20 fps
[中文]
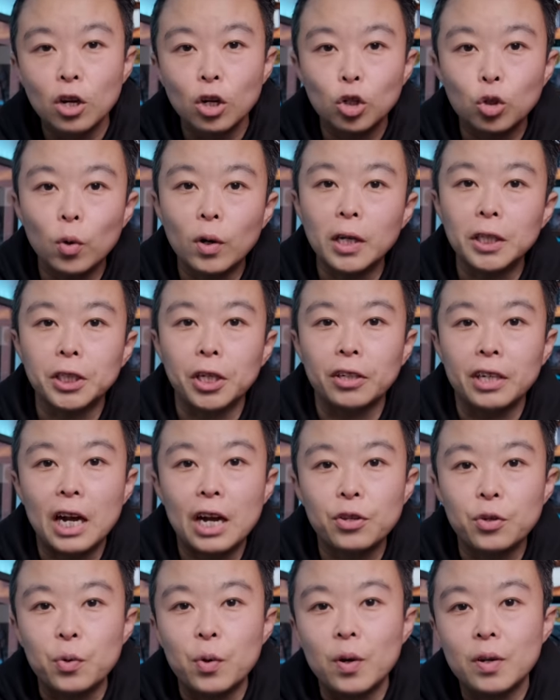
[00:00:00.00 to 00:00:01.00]
说个小
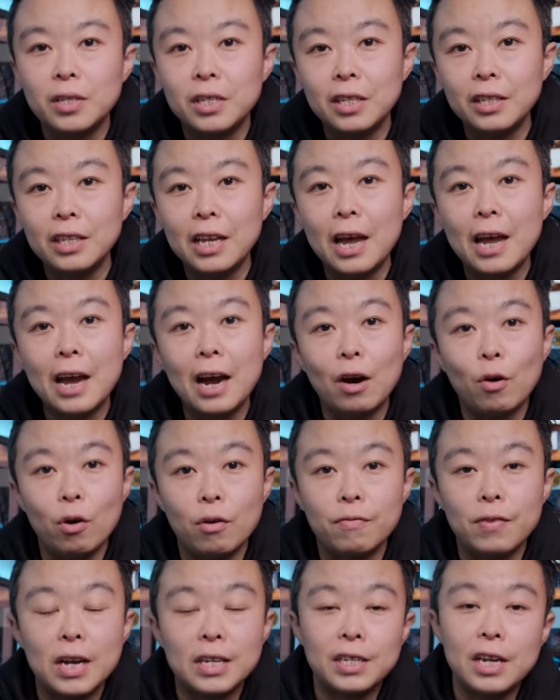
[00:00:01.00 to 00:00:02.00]
插曲，今年呀，我
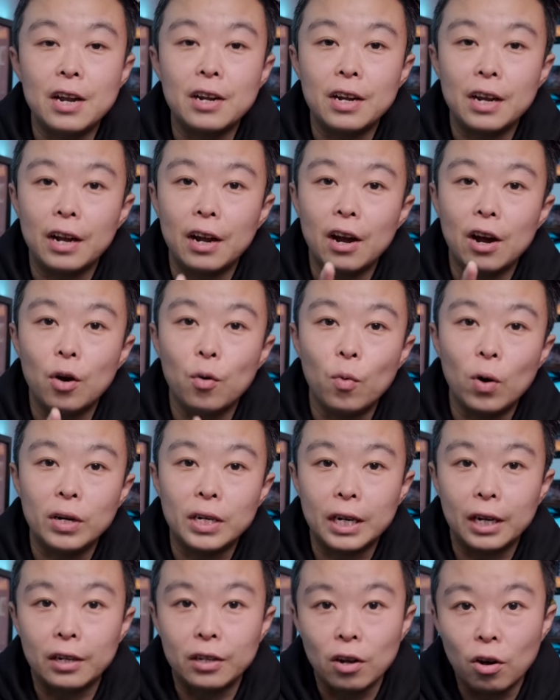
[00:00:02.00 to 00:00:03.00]
发现我
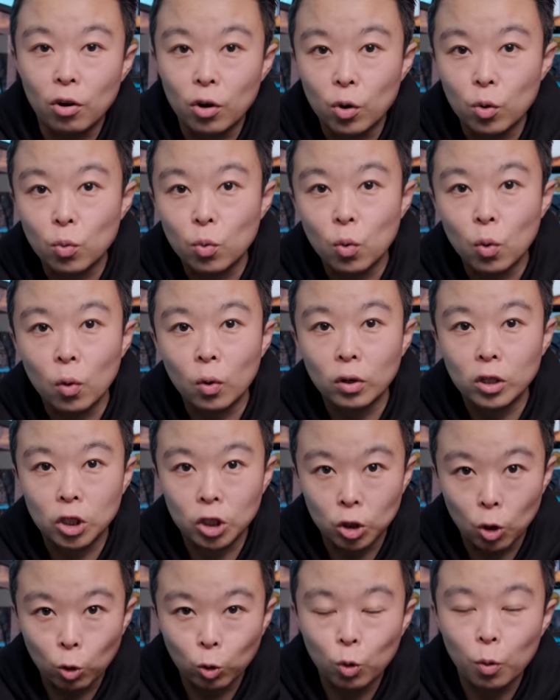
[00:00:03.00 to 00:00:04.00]
这个1655
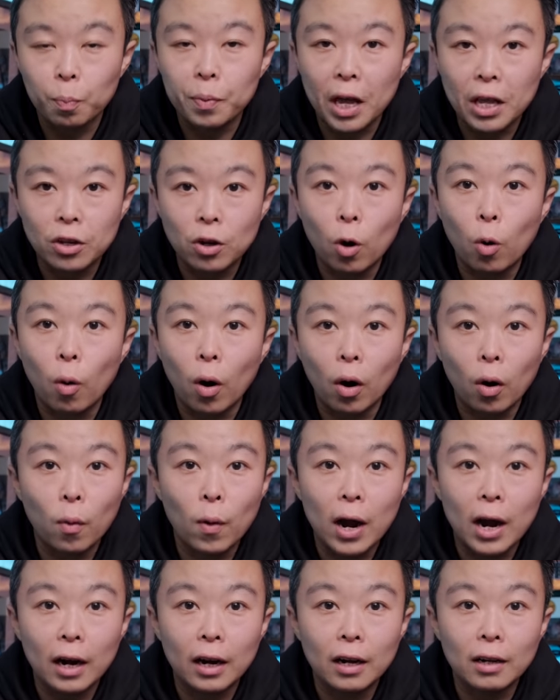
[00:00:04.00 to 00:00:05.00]
手动变焦环
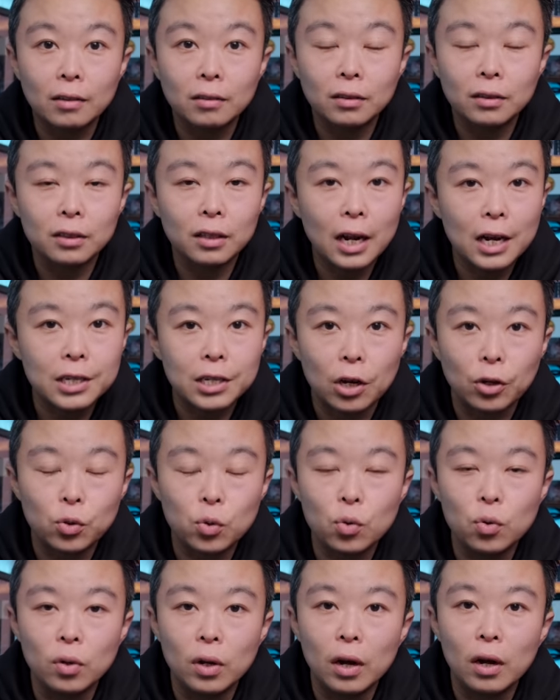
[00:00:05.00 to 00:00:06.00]
坏了，思来想
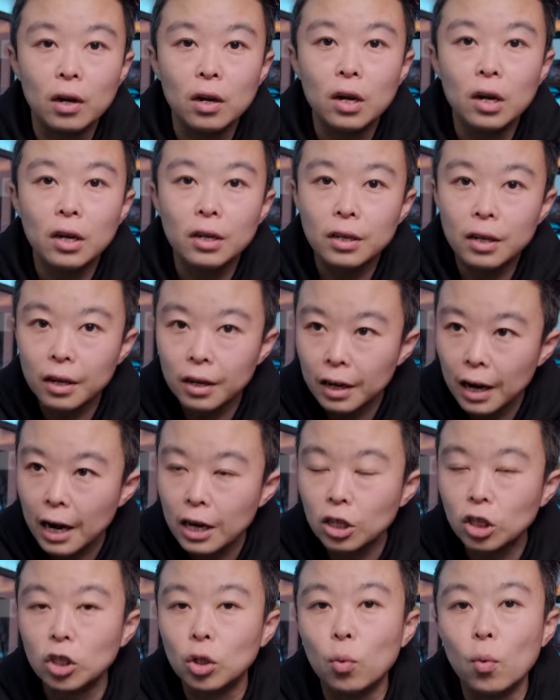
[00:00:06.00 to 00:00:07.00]
去呢，应
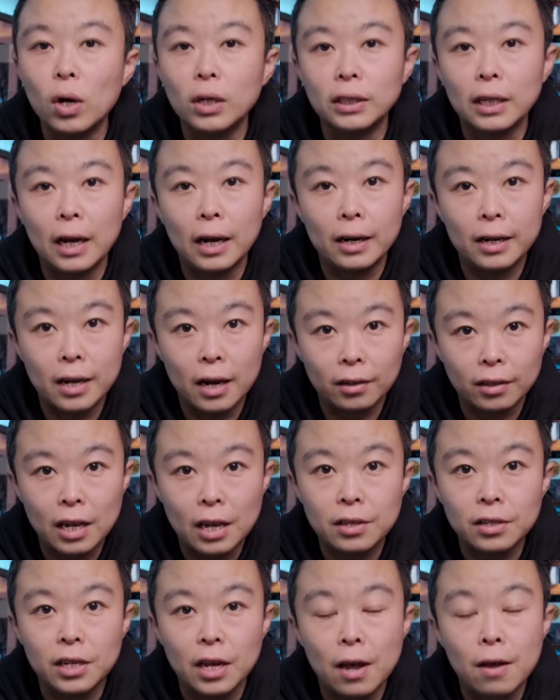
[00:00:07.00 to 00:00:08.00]
该是我在2
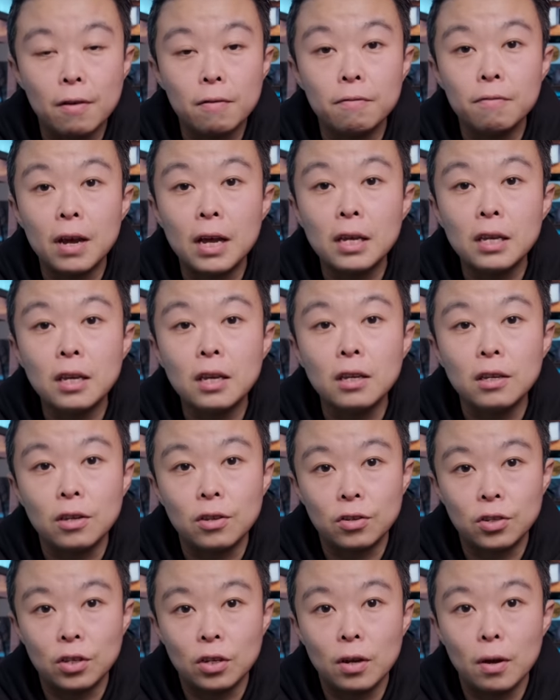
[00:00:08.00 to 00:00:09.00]
年前唯一
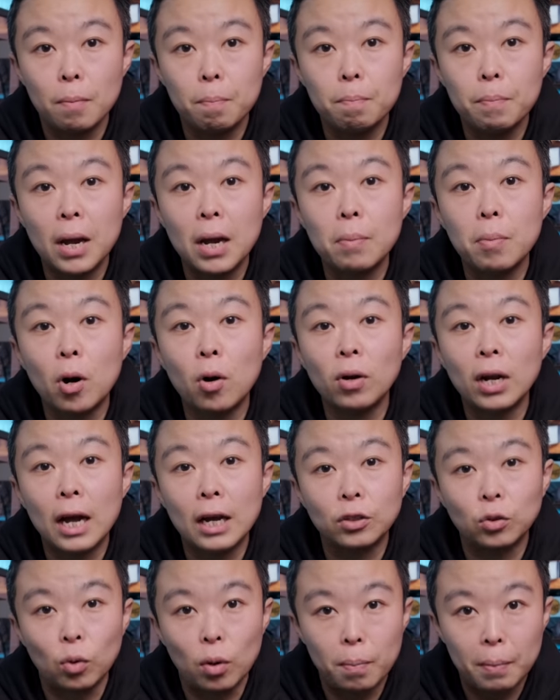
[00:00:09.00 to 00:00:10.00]
一次背包
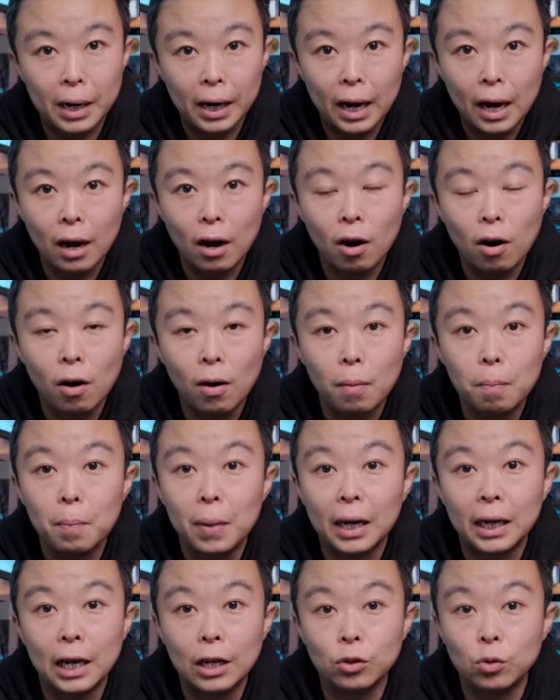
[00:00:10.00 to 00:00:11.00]
拉锁没拉好，
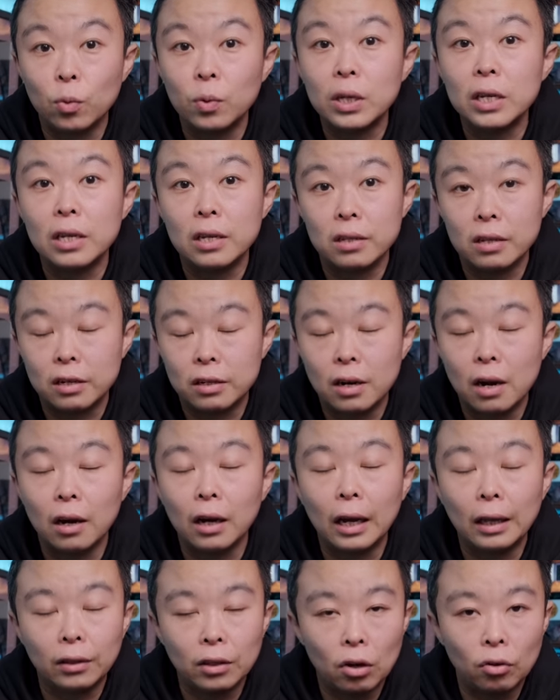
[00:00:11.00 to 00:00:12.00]
把它从椅子上
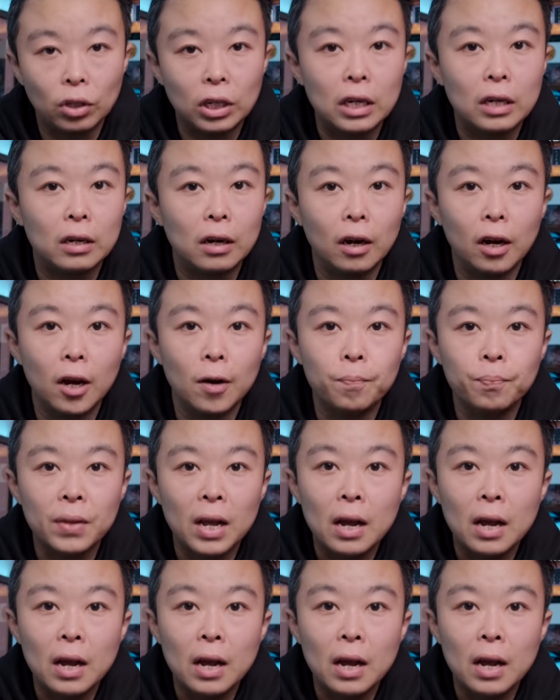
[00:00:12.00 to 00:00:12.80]
给掉地上了。